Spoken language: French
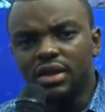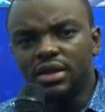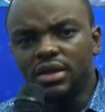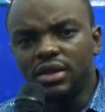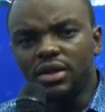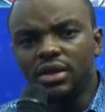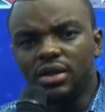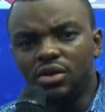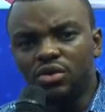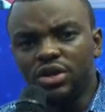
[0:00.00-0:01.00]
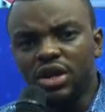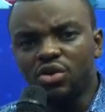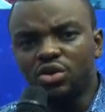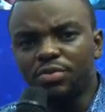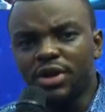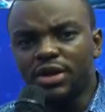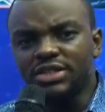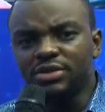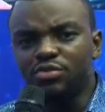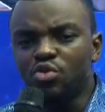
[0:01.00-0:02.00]
on n'accorde pas,
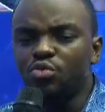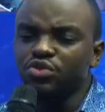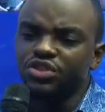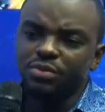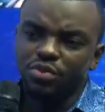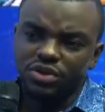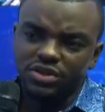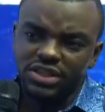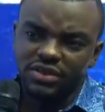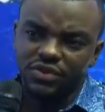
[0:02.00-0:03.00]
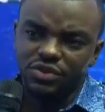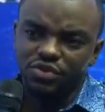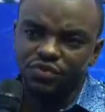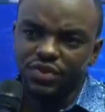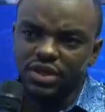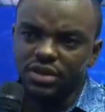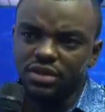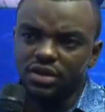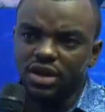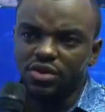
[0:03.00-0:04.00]
c'est beaucoup plus d'importance à la philosophie,
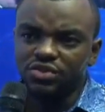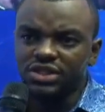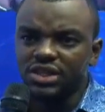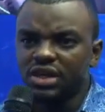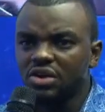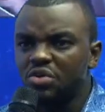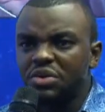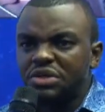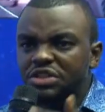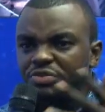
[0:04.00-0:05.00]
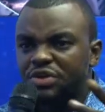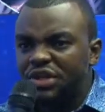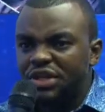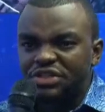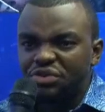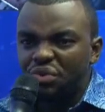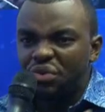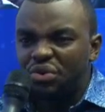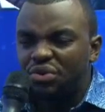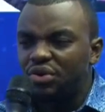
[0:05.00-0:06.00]
on la considérant comme étant
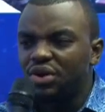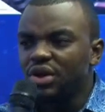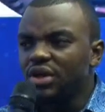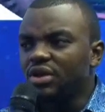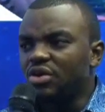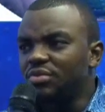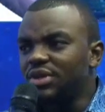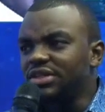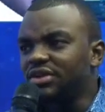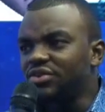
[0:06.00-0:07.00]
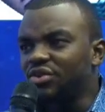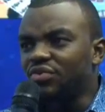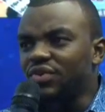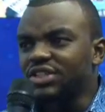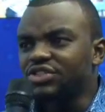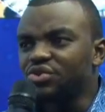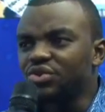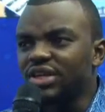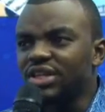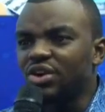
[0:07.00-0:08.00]
spéculation, comme étant des réflexions
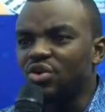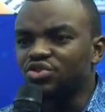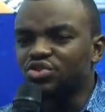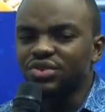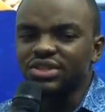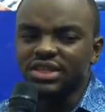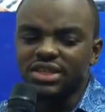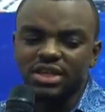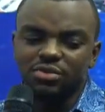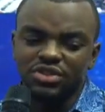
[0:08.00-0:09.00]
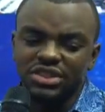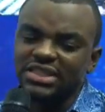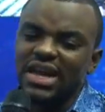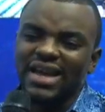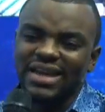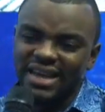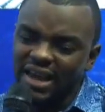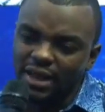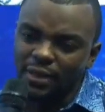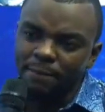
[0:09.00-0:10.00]
qui ne construisent et qui n'aboutissent à rien.
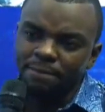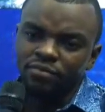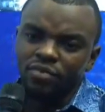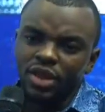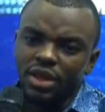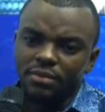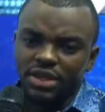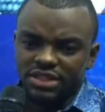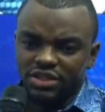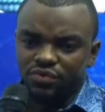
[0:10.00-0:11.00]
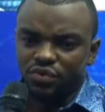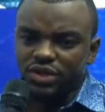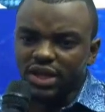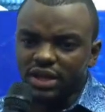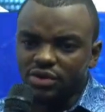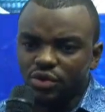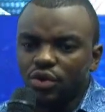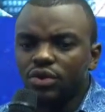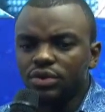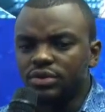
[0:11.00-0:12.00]
Mhm. Mais il faudrait
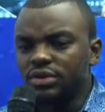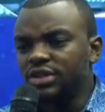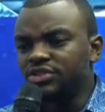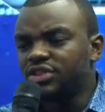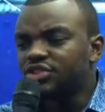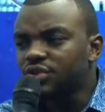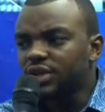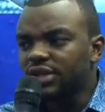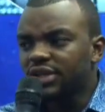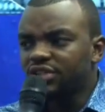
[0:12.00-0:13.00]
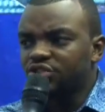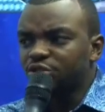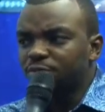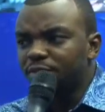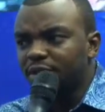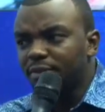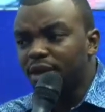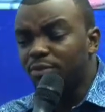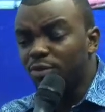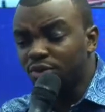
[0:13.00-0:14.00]
que les gestionnaires de la chose publique, mais
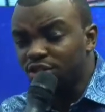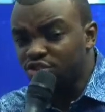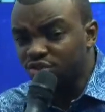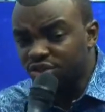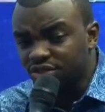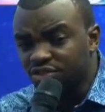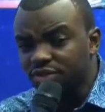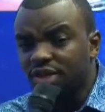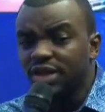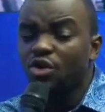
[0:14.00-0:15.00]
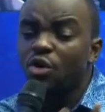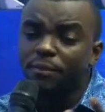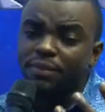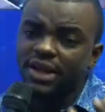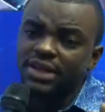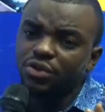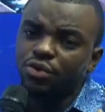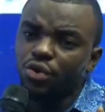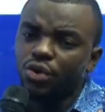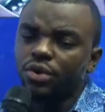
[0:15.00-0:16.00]
la population aussi en général, comprennent
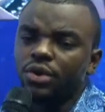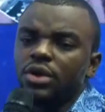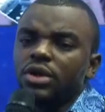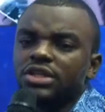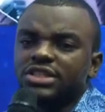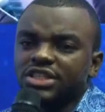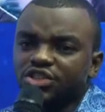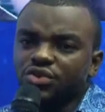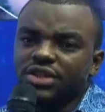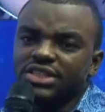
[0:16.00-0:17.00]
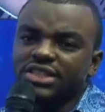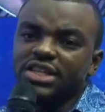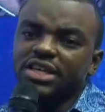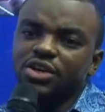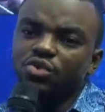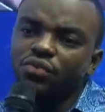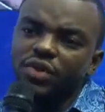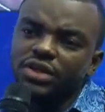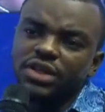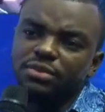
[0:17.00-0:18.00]
que ce sont des idées qui
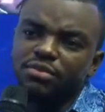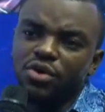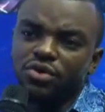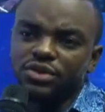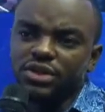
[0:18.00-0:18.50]
gouvernent le monde.